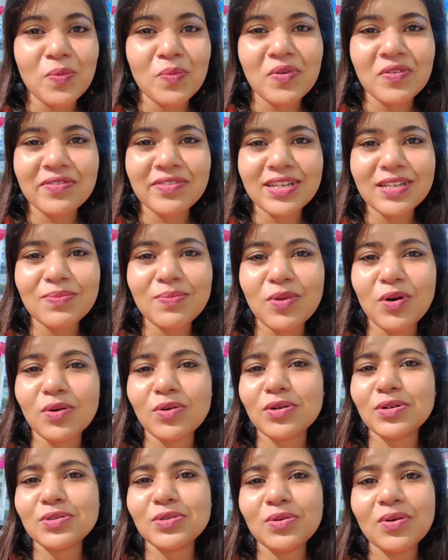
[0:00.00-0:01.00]
बॉम्बे वाली
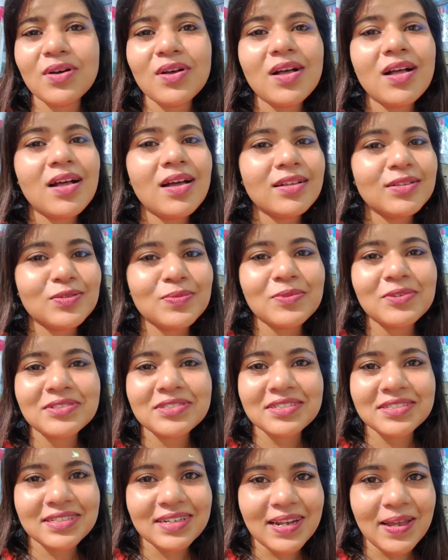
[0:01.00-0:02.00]
ब्लॉग को तो तुम लोग
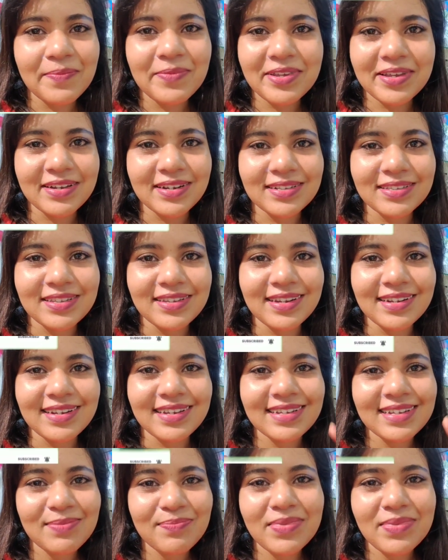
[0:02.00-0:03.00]
सब्सक्राइब भी करते
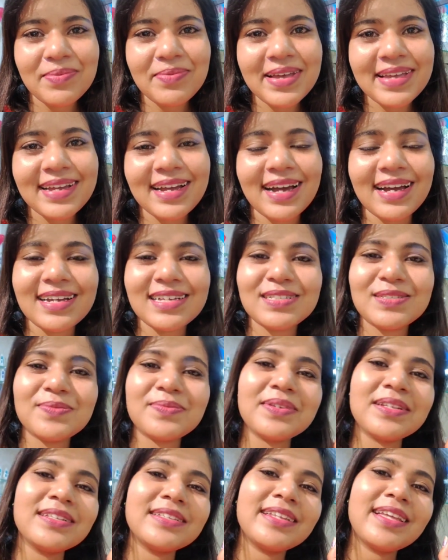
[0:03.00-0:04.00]
रहना बाय बाय गाइस
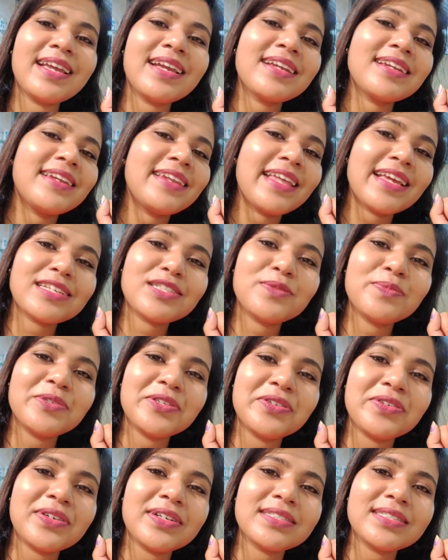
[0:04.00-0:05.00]
मिलते हैं नेक्स्ट
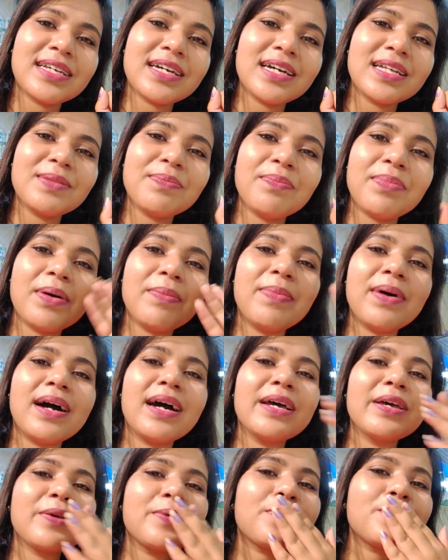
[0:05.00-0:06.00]
वीडियो के साथ बाय
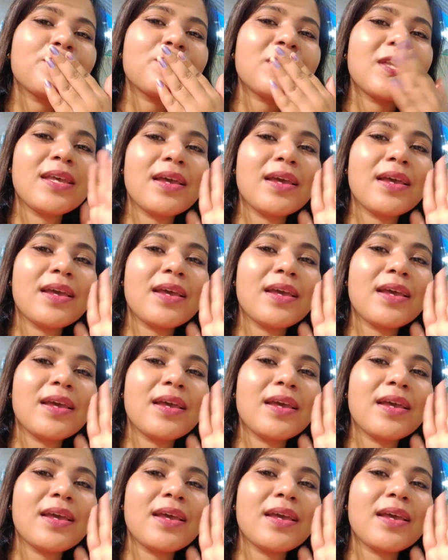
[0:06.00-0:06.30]
बाय